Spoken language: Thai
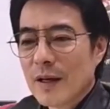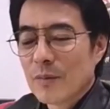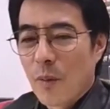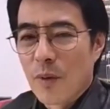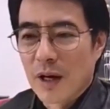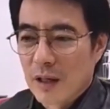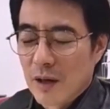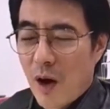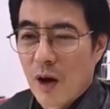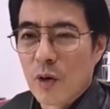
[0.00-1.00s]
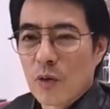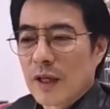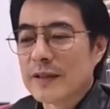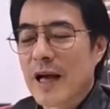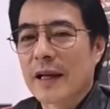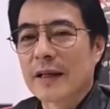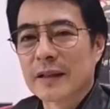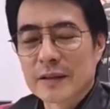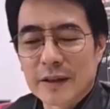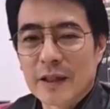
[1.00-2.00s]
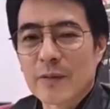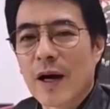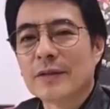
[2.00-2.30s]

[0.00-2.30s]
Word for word: ผมก็รอดูสัญญาณของทักษิณว่า